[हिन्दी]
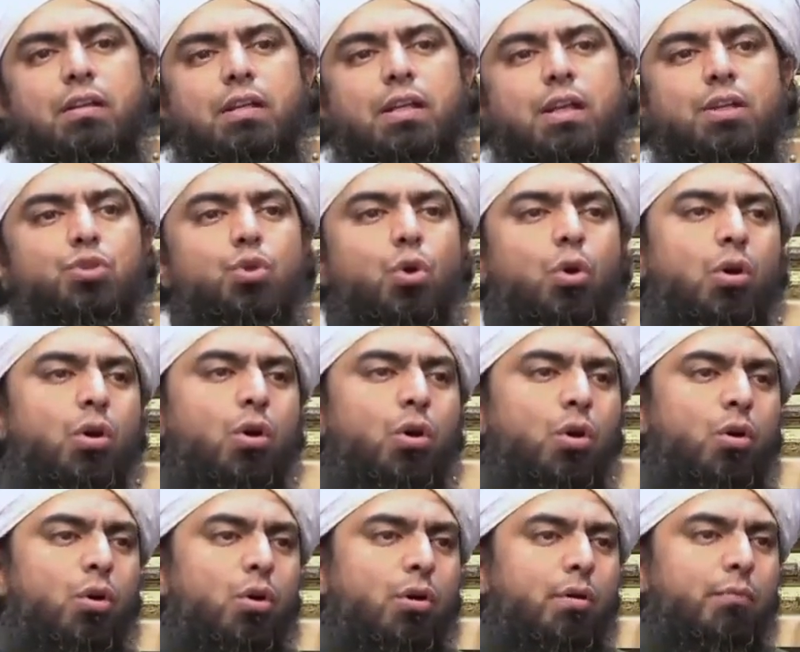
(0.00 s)
कि जो
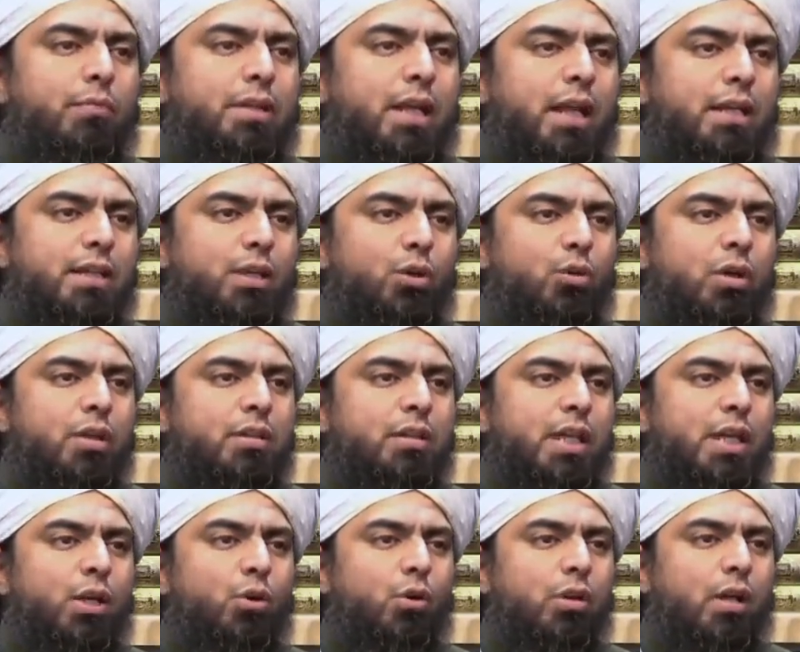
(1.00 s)
बता दी हो कि
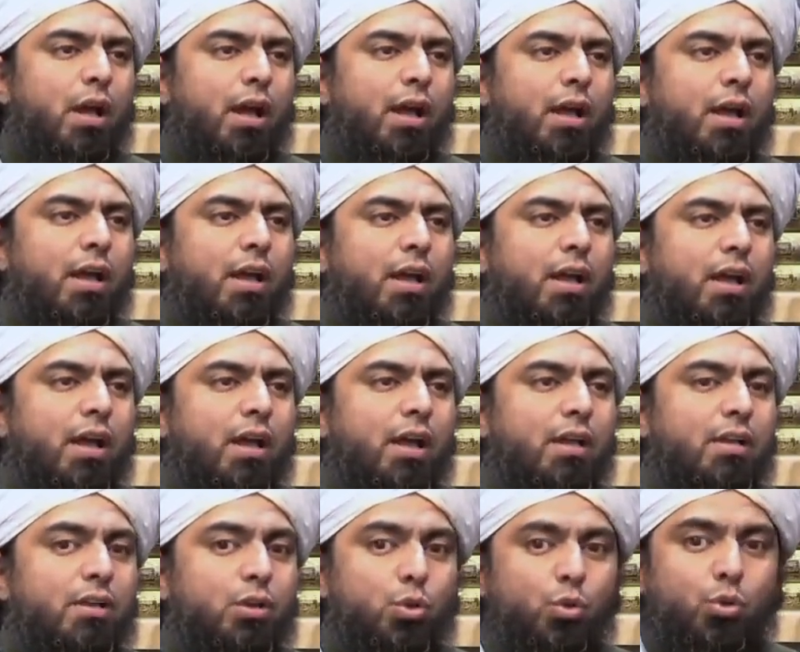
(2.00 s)
तीन खुदा है
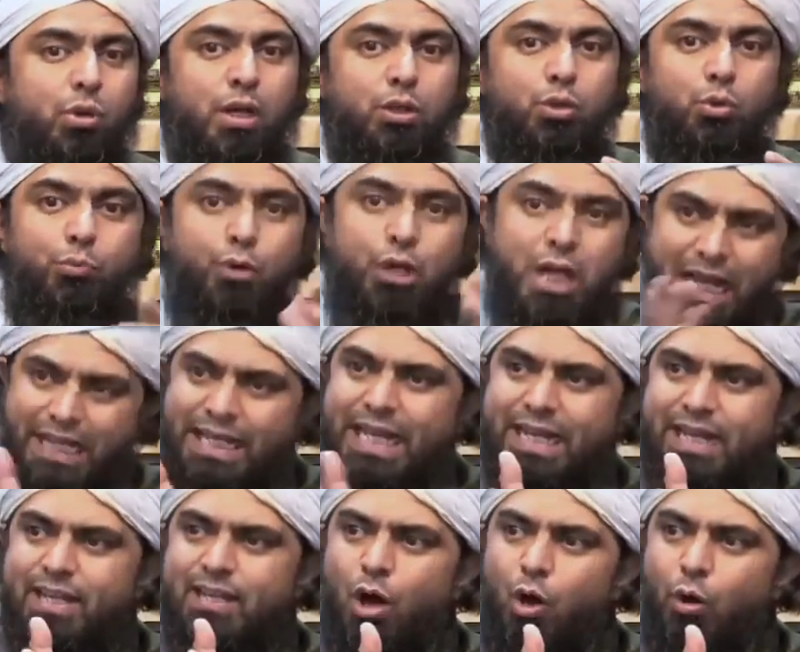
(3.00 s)
क्योंकि तो बुनियादी
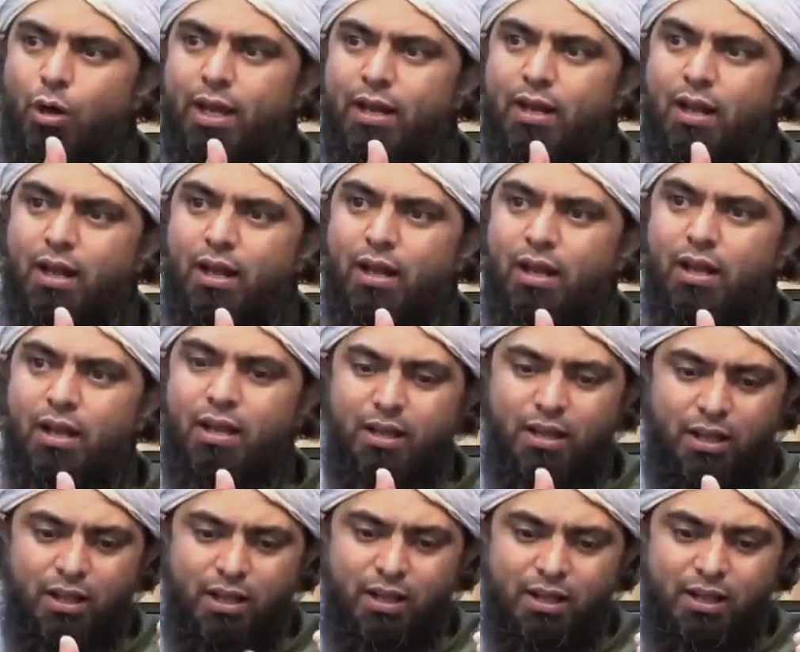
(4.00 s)
गीदा हो गया ना
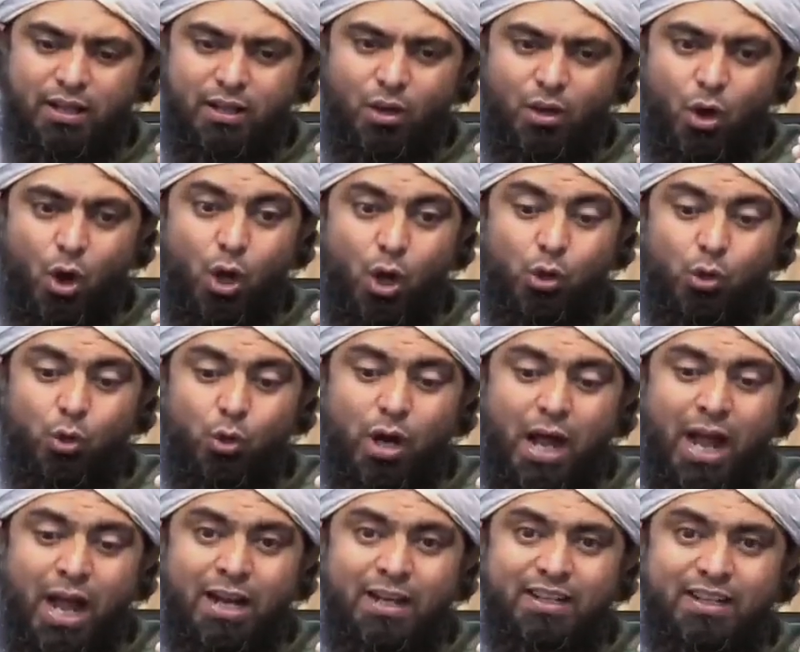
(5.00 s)
और
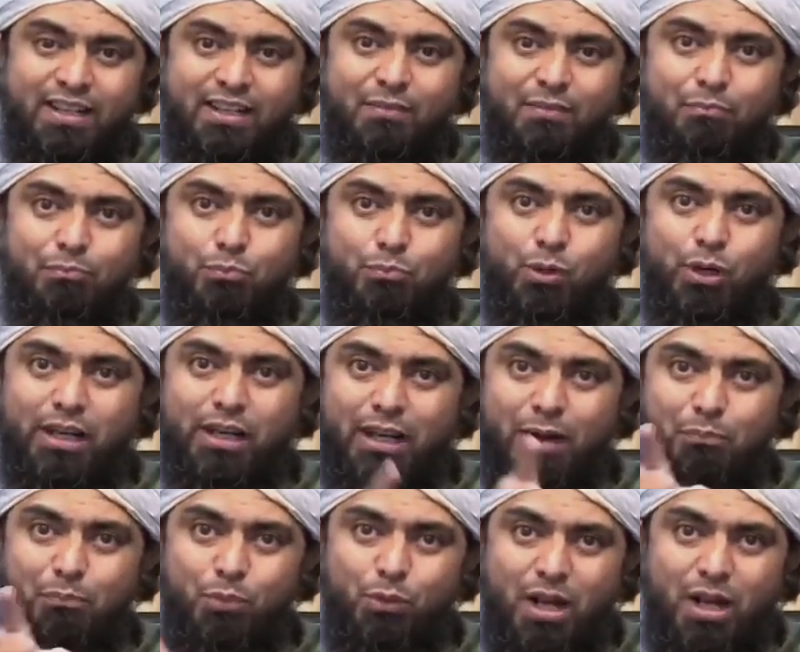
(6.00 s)
कुरान पूरे
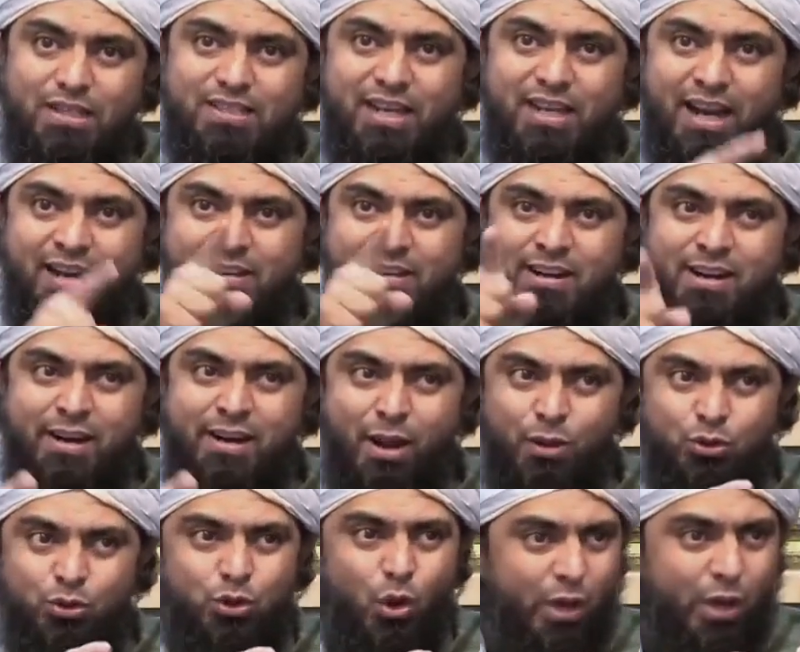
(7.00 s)
का पूरा सेंटर्ड
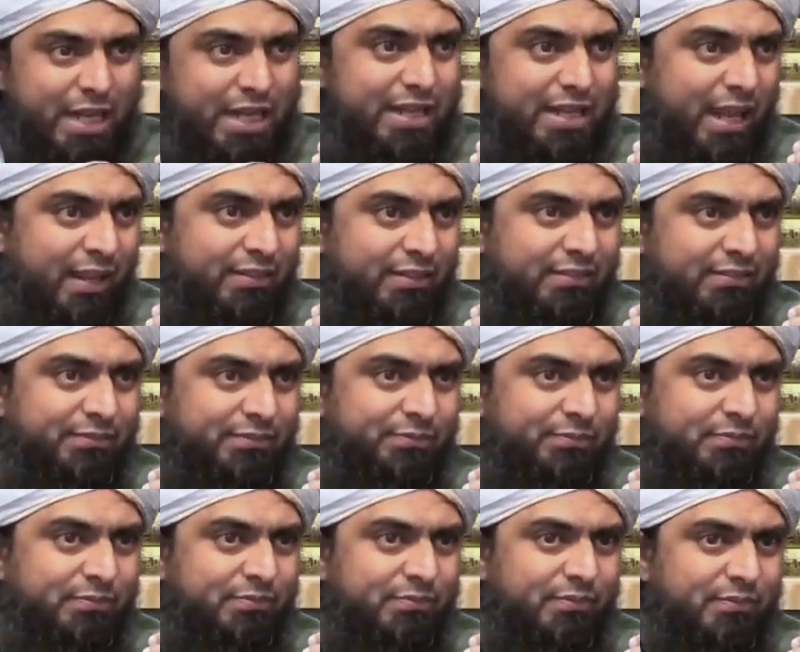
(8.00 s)
अराउंड तोहीद है
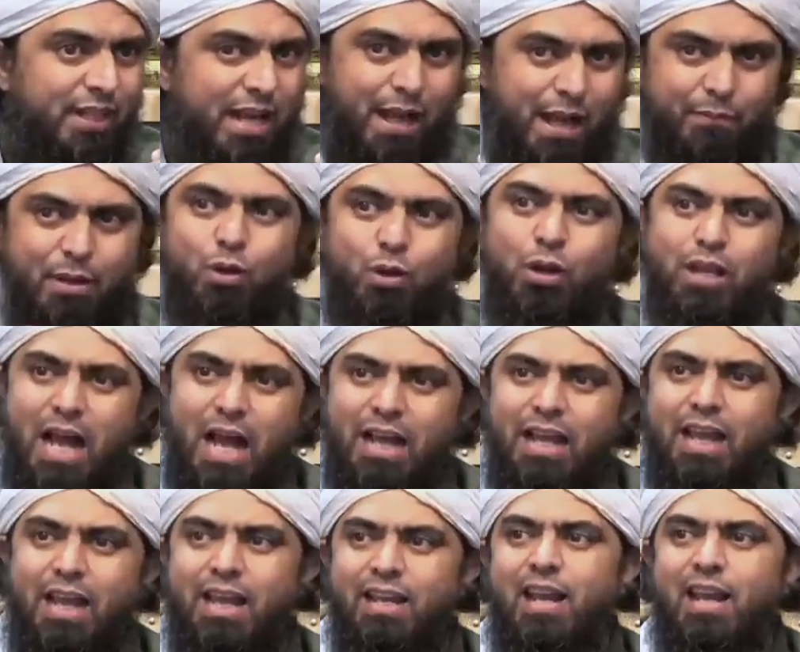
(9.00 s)
हमें कोई
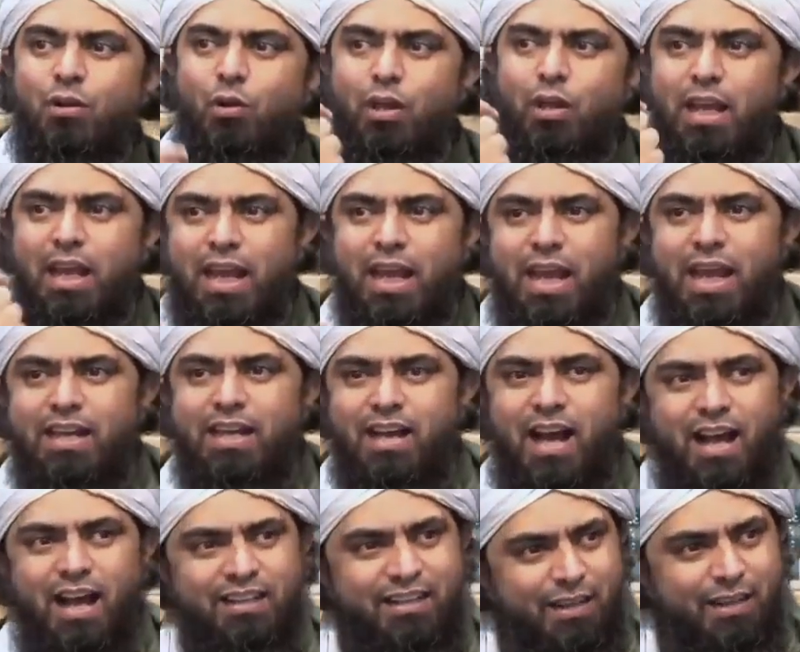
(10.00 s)
आके कहना कोई एक
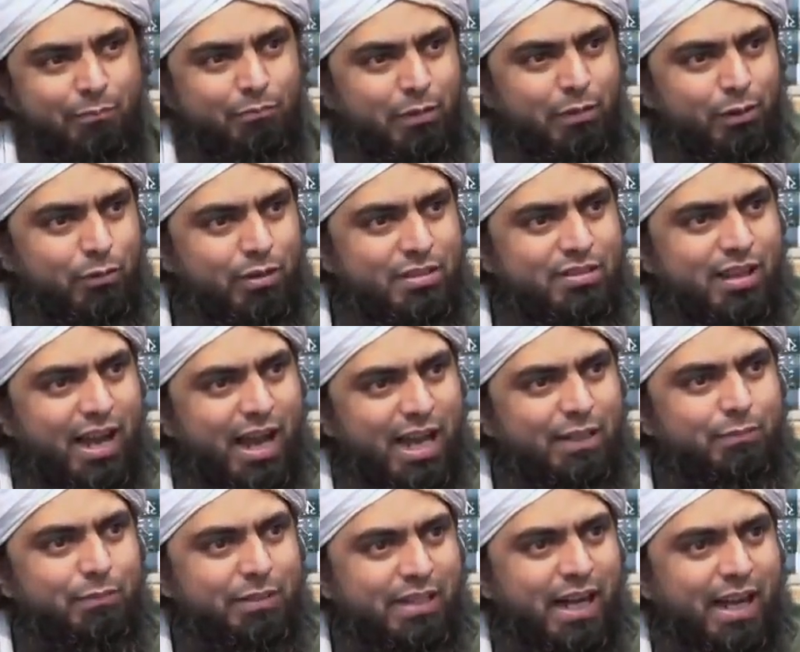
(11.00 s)
अनएम्बिगस
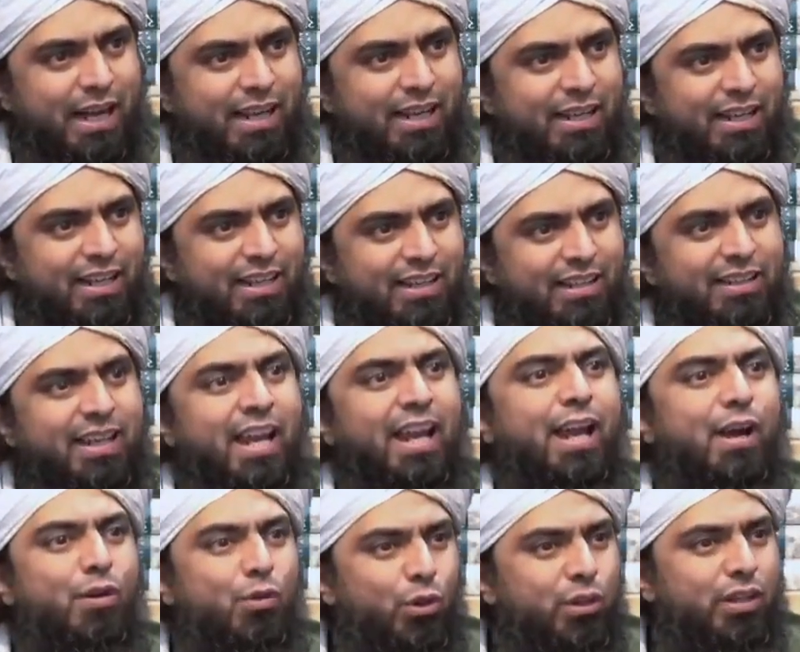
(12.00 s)
आयत बताएं कि
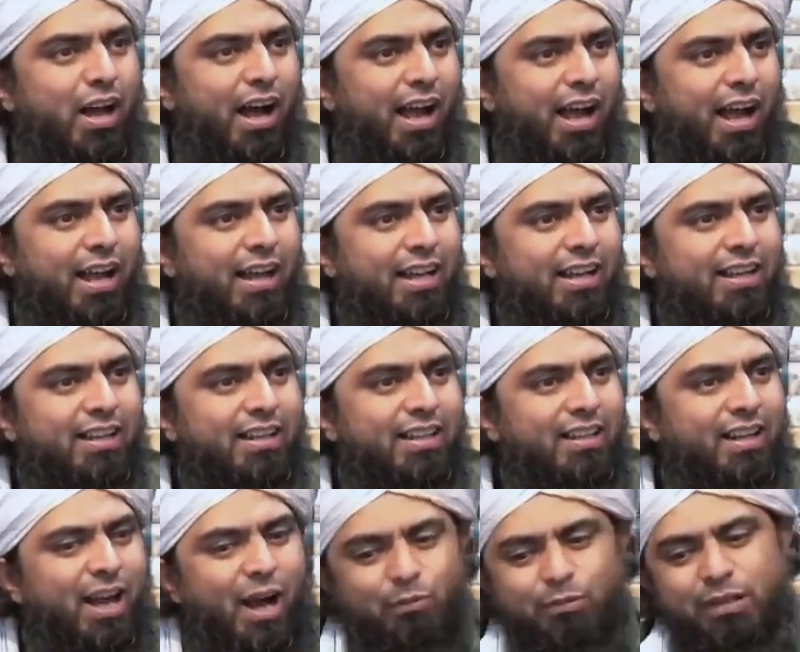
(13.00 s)
एक खुदा है
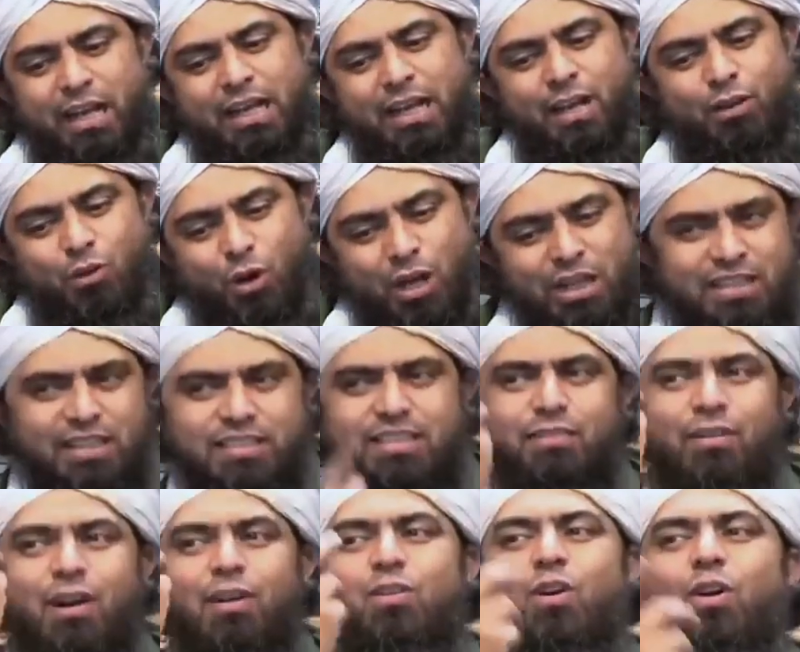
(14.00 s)
हम कहेंगे कोई सा
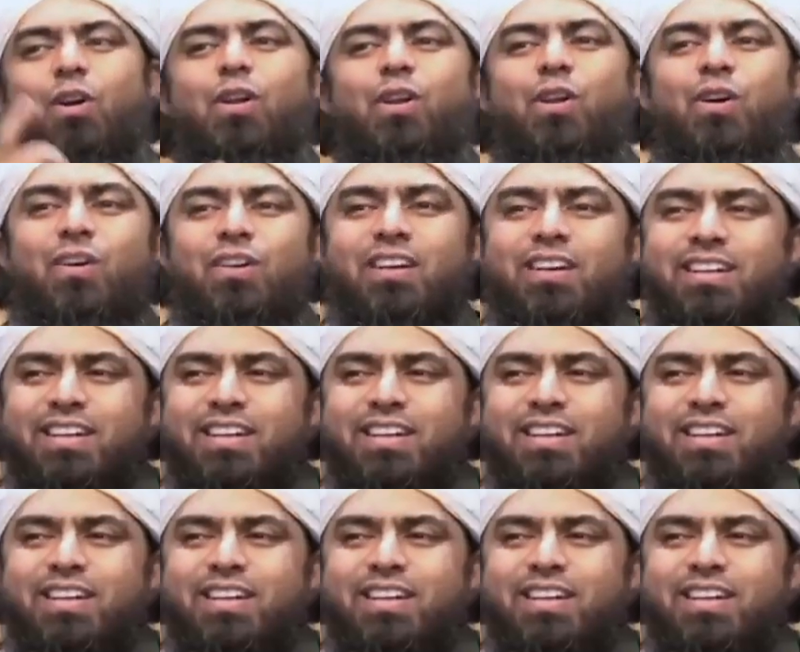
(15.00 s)
सभा खोल लो